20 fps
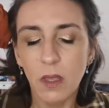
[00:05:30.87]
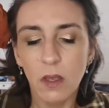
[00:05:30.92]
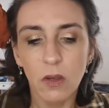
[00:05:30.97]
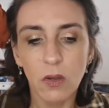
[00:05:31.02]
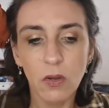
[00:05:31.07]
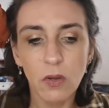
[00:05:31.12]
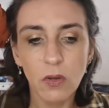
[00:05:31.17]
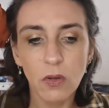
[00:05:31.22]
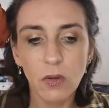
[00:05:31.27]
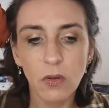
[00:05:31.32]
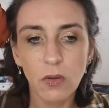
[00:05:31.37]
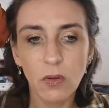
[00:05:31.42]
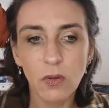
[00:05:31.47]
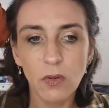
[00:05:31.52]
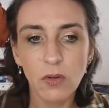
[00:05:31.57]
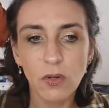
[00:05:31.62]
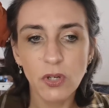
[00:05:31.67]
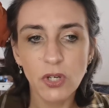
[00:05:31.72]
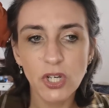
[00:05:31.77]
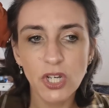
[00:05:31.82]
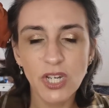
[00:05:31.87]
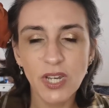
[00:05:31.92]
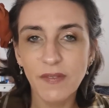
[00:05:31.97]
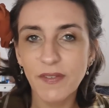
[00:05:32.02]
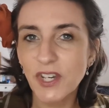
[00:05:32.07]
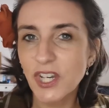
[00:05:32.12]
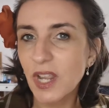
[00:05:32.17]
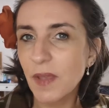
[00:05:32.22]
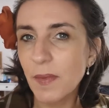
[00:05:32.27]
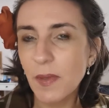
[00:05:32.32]
Euh,
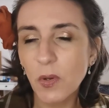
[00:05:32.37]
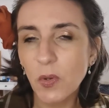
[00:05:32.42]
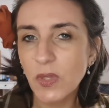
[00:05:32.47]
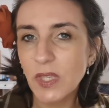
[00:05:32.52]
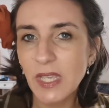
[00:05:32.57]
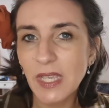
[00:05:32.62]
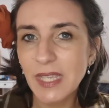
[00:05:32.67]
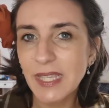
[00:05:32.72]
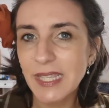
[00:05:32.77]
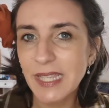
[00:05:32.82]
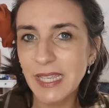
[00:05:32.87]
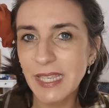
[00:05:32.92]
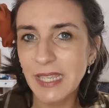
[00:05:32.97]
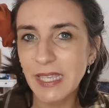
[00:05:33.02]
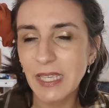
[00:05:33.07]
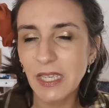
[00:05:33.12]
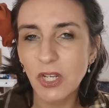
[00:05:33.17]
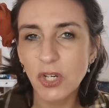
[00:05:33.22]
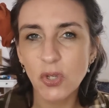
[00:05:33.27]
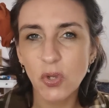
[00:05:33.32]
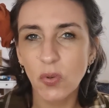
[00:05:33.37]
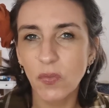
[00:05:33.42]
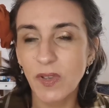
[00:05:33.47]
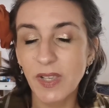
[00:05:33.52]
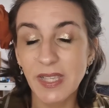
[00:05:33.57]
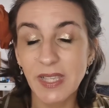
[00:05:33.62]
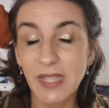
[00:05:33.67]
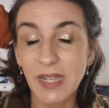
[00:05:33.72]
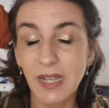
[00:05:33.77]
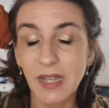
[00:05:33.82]
j'avais jamais osé essayer, je trouvais
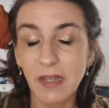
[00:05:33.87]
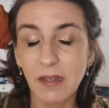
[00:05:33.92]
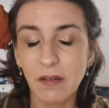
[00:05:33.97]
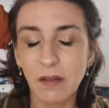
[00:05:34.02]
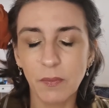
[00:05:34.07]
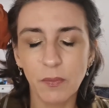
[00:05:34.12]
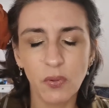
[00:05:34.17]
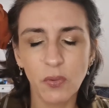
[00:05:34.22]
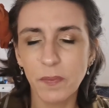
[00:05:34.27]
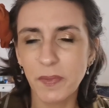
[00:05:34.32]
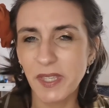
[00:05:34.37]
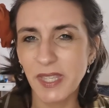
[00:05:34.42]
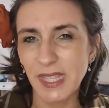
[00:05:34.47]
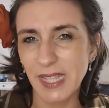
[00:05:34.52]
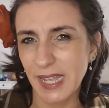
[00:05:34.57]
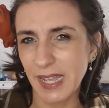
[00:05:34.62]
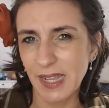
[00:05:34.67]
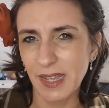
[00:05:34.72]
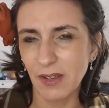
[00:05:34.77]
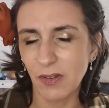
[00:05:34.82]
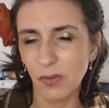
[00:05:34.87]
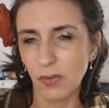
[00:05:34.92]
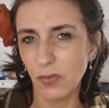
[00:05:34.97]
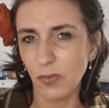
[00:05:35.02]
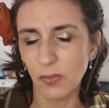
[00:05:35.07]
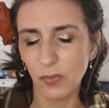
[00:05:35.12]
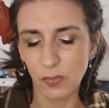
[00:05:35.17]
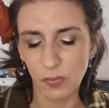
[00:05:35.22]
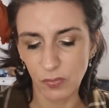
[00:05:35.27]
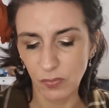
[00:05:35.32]
ça un peu bizarre.
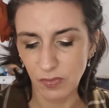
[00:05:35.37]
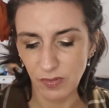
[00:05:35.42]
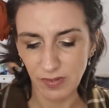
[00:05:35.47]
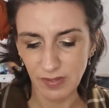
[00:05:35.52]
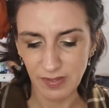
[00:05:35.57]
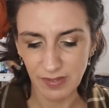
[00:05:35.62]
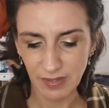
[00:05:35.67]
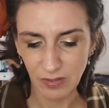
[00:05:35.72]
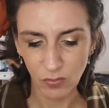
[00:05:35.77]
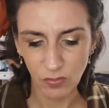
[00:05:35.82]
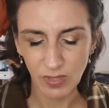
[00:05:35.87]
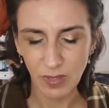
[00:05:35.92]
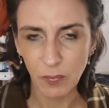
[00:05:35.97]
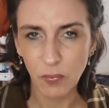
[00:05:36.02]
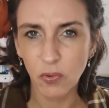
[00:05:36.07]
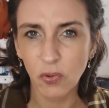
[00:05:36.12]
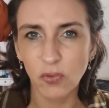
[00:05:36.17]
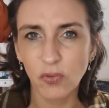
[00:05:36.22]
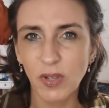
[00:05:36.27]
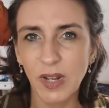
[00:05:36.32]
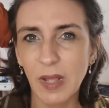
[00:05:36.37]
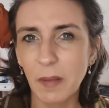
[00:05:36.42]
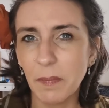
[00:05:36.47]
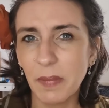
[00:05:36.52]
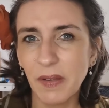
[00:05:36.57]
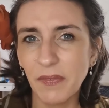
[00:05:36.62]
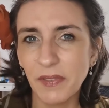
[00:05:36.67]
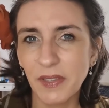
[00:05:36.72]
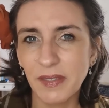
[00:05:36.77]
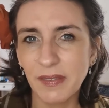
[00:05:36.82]
c'est donc des produits à la
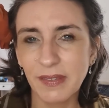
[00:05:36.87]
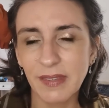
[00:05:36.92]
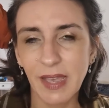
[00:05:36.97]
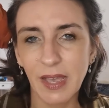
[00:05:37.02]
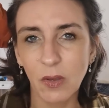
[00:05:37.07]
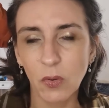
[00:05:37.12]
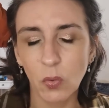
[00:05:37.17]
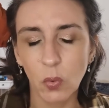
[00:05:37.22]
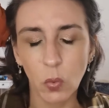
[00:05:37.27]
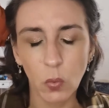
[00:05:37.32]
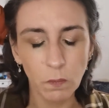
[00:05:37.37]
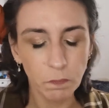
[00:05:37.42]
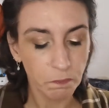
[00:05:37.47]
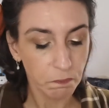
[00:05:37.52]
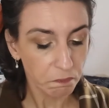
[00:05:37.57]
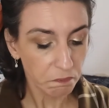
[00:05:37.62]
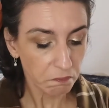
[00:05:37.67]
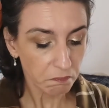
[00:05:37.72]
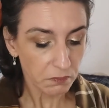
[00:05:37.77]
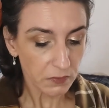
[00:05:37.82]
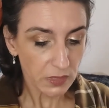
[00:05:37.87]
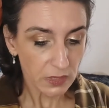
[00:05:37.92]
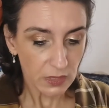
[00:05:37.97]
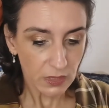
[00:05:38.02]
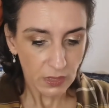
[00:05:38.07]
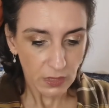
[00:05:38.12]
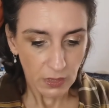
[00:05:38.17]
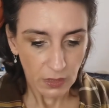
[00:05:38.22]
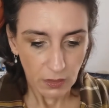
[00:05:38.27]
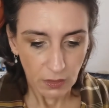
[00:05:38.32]
bave d'escargot.
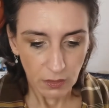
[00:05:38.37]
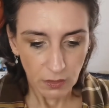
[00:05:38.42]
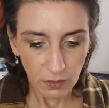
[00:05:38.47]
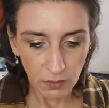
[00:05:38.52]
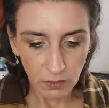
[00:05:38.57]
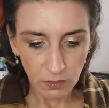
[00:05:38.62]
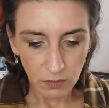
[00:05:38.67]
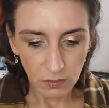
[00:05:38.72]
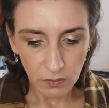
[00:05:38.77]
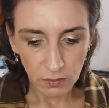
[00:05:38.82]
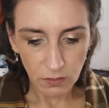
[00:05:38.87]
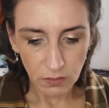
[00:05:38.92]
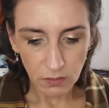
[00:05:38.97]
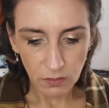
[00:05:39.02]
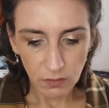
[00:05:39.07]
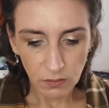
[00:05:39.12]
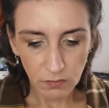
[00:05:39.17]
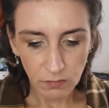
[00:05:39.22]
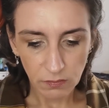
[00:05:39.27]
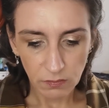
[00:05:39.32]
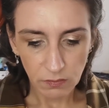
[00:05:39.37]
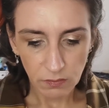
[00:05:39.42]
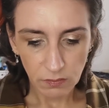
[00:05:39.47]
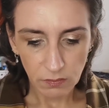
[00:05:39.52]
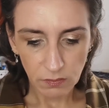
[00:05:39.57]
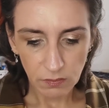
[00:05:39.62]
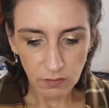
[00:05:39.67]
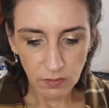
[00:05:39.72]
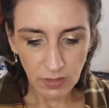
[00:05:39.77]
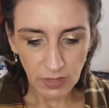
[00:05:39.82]

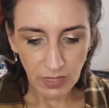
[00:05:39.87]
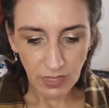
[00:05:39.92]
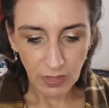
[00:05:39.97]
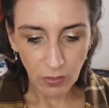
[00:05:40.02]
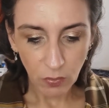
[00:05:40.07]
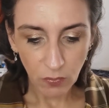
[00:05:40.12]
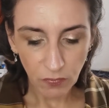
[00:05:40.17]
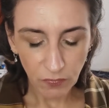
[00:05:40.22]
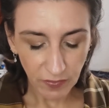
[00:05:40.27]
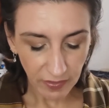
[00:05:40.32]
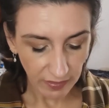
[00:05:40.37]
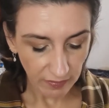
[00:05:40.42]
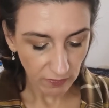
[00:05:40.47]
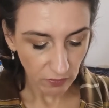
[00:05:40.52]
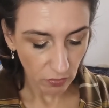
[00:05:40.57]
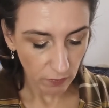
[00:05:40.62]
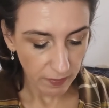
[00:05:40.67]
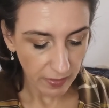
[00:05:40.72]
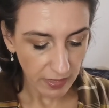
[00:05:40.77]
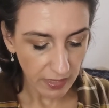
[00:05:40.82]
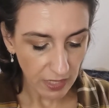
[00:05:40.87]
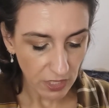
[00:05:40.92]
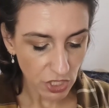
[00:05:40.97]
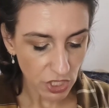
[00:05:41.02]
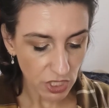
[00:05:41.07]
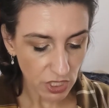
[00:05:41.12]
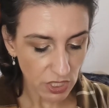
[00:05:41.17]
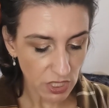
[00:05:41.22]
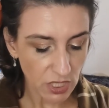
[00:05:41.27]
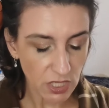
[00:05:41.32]
Euh, et en fait, bah là,
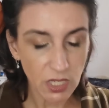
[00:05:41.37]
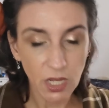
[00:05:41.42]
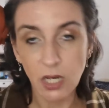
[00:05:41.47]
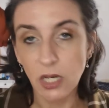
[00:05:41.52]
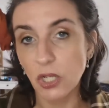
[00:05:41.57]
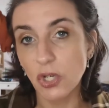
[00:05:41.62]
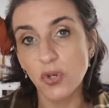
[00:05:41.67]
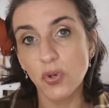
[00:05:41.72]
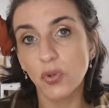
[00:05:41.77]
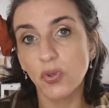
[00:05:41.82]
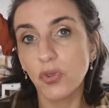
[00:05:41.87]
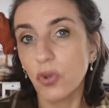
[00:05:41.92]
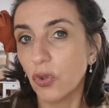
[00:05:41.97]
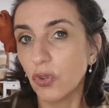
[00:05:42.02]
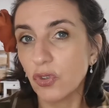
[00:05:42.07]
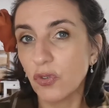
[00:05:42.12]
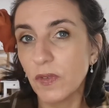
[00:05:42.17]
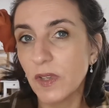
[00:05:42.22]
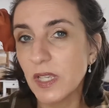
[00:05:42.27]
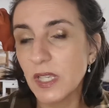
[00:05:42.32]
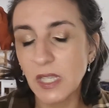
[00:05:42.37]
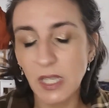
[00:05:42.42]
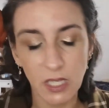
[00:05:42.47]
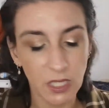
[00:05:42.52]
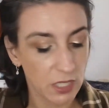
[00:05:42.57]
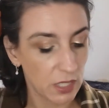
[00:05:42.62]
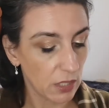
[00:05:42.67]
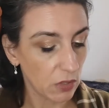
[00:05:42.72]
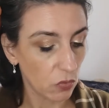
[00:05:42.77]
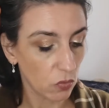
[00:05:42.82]
j'ai dit, allez, je tente, je vais
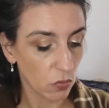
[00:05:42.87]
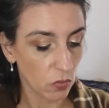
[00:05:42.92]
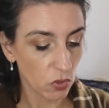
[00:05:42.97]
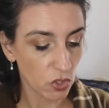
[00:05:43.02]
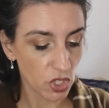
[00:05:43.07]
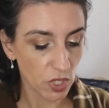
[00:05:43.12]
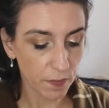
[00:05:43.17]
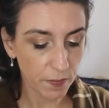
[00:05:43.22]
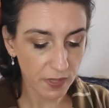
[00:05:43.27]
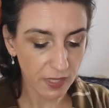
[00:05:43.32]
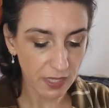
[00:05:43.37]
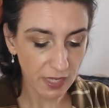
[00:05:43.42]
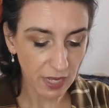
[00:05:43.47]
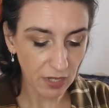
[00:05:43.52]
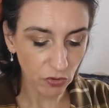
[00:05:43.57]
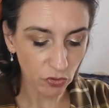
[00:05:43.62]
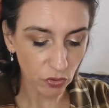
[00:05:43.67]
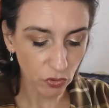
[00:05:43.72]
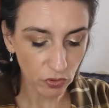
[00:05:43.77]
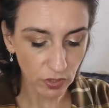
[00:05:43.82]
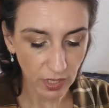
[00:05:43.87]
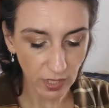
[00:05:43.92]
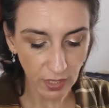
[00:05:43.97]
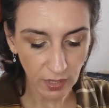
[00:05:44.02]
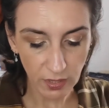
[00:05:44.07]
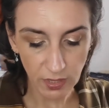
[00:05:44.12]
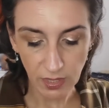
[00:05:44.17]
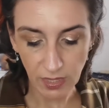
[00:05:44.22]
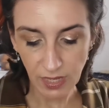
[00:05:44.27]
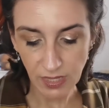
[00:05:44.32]
essayer. Donc, j'ai pris un
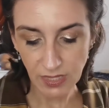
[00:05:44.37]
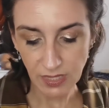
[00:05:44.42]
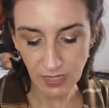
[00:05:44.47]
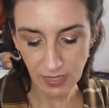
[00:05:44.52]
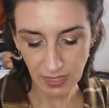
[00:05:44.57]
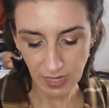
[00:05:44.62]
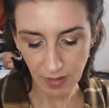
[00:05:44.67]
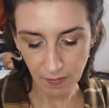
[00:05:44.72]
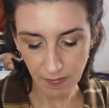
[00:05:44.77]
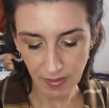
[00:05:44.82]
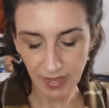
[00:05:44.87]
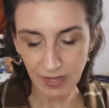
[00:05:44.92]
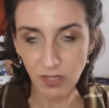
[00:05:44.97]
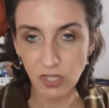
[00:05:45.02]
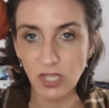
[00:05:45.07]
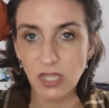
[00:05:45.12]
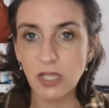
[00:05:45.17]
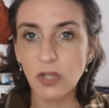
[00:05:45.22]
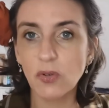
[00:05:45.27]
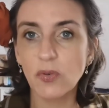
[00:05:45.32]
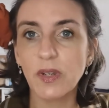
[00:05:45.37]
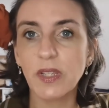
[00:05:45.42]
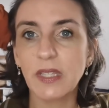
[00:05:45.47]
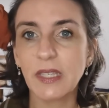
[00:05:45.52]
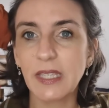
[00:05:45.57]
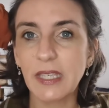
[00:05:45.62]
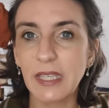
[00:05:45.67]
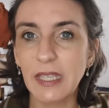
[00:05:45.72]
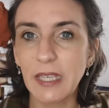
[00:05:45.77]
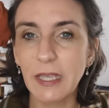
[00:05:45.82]
tonnerre. Là, c'est de la marque Secret
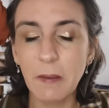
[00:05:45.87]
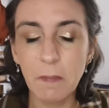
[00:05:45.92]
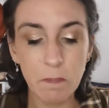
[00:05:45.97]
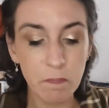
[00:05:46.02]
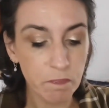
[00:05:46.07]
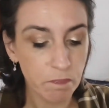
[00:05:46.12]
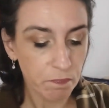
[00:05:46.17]
Key.